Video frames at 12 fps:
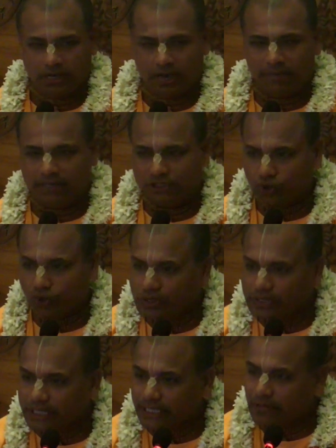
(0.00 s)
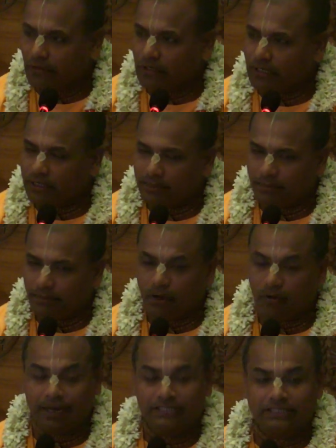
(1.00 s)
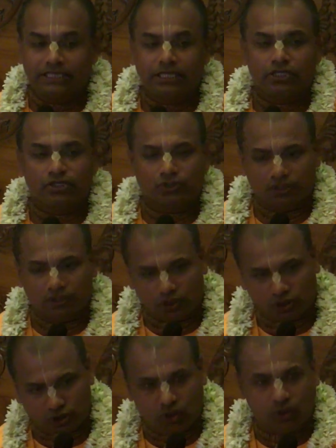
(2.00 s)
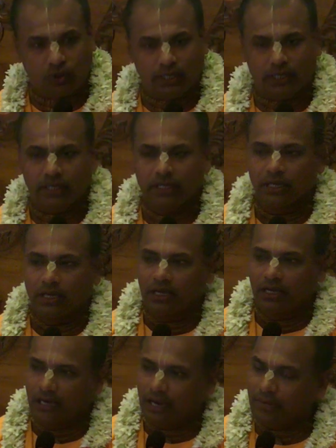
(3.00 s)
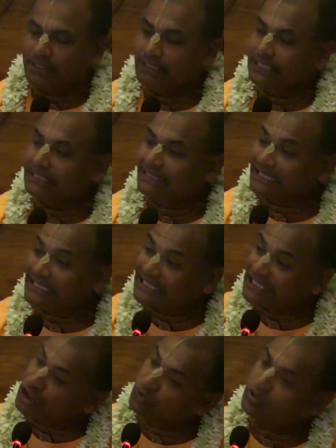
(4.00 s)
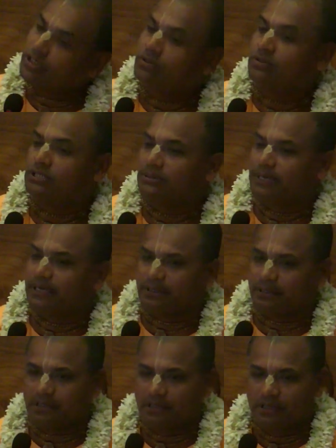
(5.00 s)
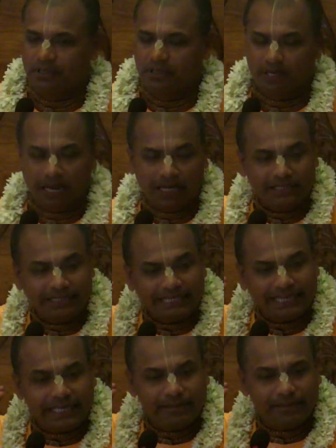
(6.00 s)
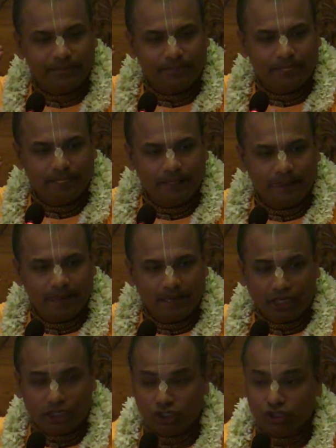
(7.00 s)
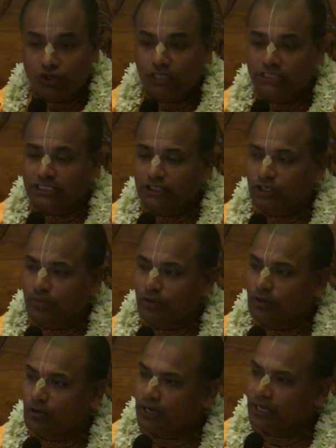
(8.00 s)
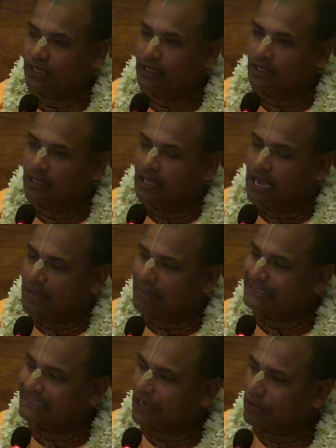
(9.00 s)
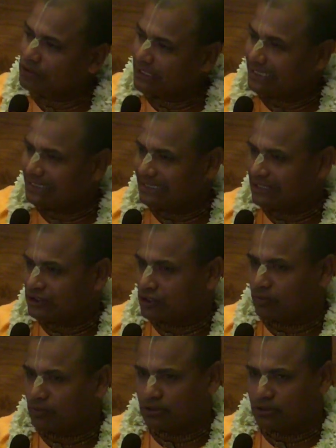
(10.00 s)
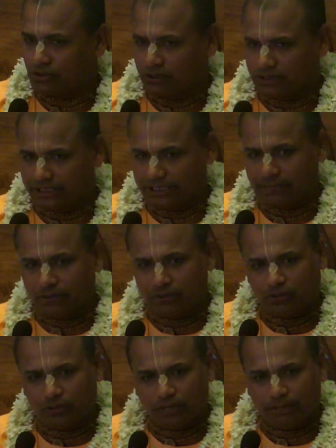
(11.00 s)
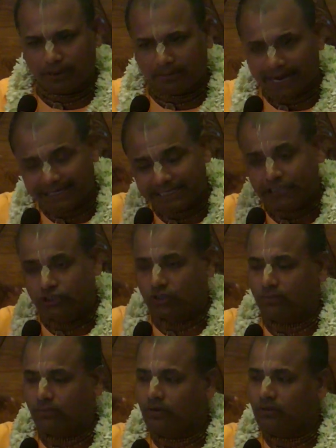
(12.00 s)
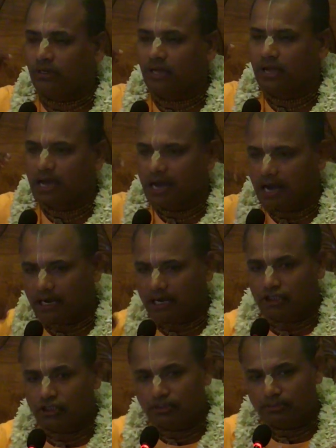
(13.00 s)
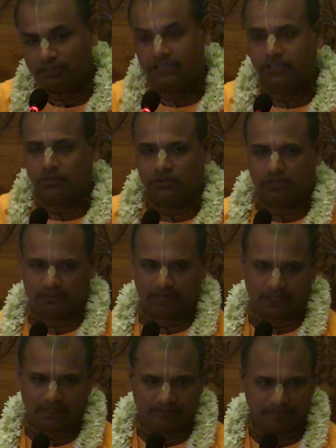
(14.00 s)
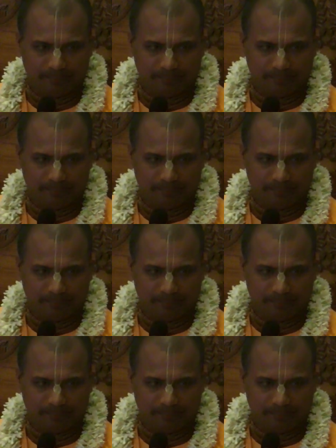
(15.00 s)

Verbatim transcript: আমরা চোখ দিয়ে কী করি ভগবান শ্রীকৃষ্ণকে দর্শন করে আমাদের দৃষ্টি শুদ্ধি করতে পারি কান দিয়ে কৃষ্ণকথা শ্রবণ করে আমরা জাগতিক যে শ্রবণ শক্তি সেটা বন্ধ করে পরমার্থিক শ্রবণ আকর্ষণ বৃদ্ধি করতে পারি